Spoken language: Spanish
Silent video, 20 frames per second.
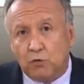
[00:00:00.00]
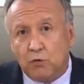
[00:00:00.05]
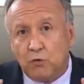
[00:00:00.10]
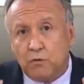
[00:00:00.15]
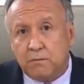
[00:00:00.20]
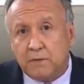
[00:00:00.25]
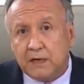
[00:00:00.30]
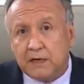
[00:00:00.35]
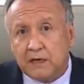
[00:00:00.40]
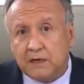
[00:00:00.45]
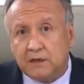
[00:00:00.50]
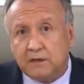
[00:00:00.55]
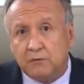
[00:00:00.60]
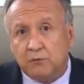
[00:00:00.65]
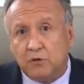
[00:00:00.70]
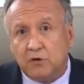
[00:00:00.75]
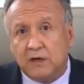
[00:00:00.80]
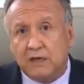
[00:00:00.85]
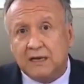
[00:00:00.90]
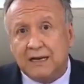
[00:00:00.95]
Un
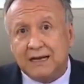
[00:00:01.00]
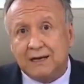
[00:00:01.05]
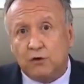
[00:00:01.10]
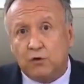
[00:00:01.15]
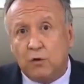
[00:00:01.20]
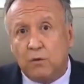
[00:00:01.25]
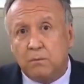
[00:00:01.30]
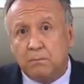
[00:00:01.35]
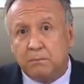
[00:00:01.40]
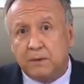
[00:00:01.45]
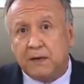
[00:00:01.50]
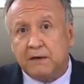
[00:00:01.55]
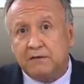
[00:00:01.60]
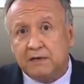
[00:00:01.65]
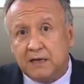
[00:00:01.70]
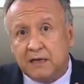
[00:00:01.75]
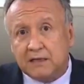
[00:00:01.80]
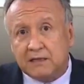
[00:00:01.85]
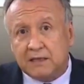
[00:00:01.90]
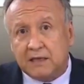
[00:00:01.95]
mecanismo que es la compra
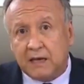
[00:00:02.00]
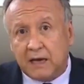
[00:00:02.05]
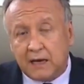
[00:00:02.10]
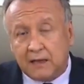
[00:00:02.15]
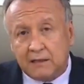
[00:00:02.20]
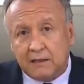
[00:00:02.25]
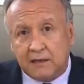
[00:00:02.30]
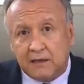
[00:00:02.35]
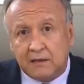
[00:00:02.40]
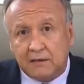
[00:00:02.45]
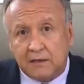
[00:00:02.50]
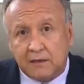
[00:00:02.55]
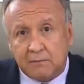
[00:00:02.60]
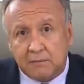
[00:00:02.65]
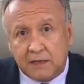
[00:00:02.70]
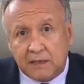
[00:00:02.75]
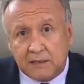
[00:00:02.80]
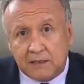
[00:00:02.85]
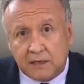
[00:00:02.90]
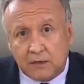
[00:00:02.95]
bilateral
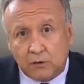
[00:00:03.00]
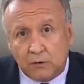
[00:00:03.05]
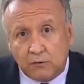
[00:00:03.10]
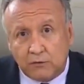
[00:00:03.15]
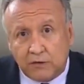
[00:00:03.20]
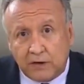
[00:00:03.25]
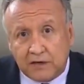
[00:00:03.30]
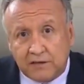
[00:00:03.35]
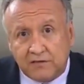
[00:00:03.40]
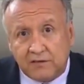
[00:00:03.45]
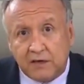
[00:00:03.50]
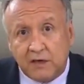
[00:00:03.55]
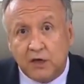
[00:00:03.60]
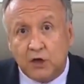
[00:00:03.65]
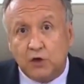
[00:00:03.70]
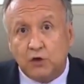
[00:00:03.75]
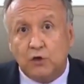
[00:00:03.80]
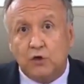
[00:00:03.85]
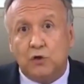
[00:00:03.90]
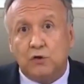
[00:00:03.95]
directamente con Pfizer
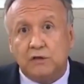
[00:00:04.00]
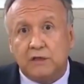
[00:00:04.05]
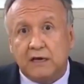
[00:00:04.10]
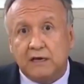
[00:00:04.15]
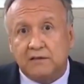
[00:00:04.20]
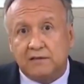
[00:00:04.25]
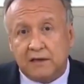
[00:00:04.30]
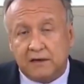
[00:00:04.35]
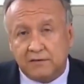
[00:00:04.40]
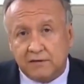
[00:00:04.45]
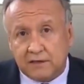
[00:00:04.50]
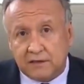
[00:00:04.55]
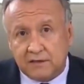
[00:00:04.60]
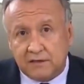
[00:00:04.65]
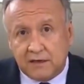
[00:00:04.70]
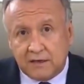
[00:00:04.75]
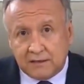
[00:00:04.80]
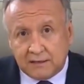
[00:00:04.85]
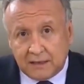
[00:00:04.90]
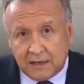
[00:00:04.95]
y otra a través
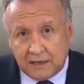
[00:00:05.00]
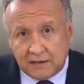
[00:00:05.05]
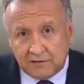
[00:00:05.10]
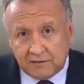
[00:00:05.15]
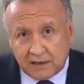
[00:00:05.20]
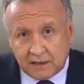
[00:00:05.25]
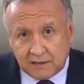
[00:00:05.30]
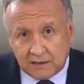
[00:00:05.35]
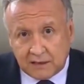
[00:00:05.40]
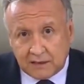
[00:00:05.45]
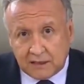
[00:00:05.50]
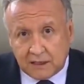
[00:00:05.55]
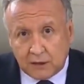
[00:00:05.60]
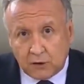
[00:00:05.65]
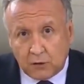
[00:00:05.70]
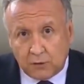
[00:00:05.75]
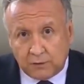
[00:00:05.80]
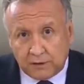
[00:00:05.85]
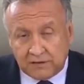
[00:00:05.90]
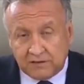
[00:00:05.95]
de la estrategia
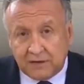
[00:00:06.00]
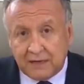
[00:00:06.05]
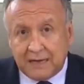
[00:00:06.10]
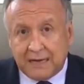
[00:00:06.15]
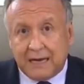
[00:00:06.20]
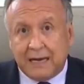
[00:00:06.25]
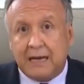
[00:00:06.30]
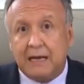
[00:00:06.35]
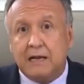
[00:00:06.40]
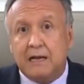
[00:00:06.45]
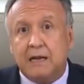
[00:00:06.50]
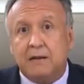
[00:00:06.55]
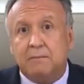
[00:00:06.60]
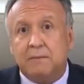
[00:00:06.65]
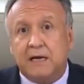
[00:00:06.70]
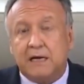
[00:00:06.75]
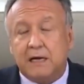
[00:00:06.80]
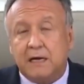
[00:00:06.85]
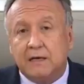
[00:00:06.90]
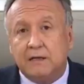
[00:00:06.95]
COVAX. En el
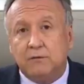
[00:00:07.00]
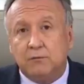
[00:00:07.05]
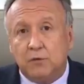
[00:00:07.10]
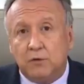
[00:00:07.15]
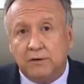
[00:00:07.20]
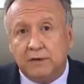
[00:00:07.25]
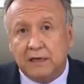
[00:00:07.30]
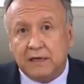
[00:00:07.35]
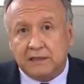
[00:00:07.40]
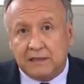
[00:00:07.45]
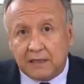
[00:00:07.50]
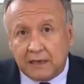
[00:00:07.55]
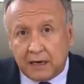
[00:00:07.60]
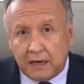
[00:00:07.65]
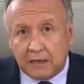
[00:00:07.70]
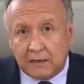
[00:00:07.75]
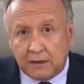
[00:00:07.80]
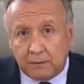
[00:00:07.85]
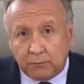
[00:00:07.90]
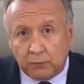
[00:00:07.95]
mecanismo
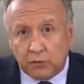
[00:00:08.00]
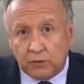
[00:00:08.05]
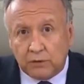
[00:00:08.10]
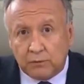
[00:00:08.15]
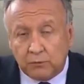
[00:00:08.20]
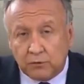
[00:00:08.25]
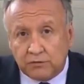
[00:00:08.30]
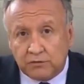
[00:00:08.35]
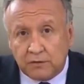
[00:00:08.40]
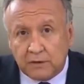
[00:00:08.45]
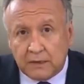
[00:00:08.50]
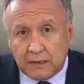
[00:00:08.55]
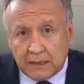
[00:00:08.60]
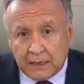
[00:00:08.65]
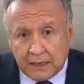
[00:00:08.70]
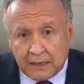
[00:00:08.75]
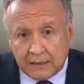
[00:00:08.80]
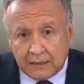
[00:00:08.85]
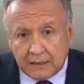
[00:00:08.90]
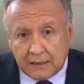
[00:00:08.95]
bilateral que pudimos
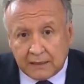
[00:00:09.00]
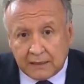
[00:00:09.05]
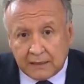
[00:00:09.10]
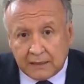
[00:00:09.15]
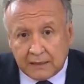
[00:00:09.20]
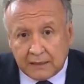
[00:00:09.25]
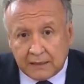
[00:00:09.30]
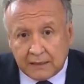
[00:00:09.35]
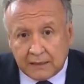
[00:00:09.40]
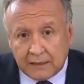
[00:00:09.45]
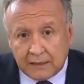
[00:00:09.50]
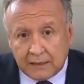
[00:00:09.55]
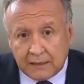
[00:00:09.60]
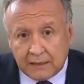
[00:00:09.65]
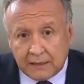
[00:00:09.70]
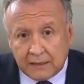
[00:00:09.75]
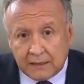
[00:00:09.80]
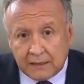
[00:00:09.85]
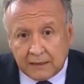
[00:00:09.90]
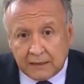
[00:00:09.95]
eh, trabajar en
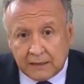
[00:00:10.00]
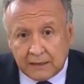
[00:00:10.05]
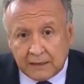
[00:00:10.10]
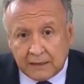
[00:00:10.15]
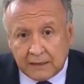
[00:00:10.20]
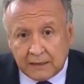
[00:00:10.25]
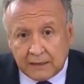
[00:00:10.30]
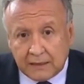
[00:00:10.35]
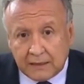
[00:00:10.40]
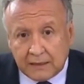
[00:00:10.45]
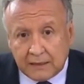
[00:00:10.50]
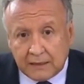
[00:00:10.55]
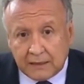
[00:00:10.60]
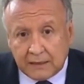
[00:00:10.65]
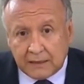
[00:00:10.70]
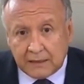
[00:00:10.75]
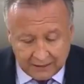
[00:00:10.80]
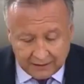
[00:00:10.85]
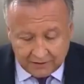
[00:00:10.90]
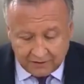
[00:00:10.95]
todas las negociaciones,
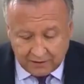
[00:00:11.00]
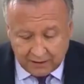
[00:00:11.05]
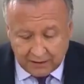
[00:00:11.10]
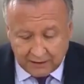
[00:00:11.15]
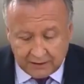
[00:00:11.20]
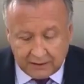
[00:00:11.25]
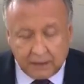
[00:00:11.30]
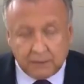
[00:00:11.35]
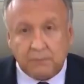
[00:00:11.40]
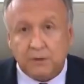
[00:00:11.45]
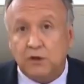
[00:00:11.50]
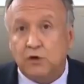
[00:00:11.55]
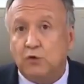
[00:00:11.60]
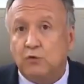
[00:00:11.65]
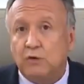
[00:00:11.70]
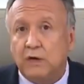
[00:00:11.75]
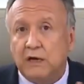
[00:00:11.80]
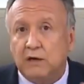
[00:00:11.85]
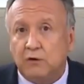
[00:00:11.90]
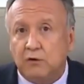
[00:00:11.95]
se determinó
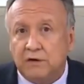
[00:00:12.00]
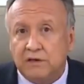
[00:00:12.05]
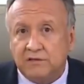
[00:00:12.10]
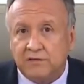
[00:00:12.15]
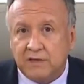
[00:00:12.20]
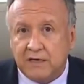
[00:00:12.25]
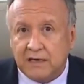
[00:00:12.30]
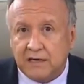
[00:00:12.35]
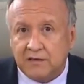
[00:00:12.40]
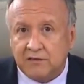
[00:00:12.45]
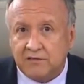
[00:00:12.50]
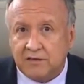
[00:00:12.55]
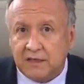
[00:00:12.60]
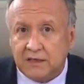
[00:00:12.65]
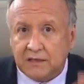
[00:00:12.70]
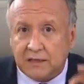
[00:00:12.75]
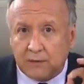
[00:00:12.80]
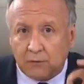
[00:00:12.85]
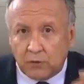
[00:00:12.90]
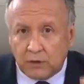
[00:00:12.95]
una logística
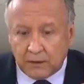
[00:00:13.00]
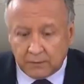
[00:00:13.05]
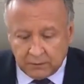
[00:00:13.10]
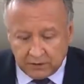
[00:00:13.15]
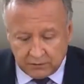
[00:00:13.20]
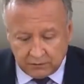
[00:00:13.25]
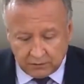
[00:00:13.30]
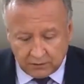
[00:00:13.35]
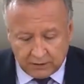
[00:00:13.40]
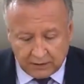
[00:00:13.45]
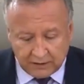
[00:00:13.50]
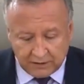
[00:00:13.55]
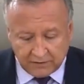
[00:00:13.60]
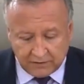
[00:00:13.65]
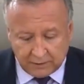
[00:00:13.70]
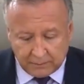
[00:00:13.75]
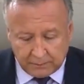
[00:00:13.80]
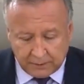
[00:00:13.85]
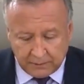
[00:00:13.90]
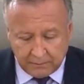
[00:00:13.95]
distinta. Voy a mencionar
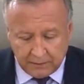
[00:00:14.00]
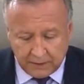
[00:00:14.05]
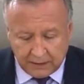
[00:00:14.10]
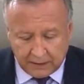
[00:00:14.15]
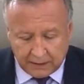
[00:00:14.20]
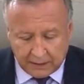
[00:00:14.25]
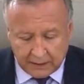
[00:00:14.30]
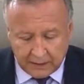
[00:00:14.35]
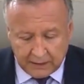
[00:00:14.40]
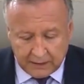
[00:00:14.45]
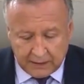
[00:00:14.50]
esta primera.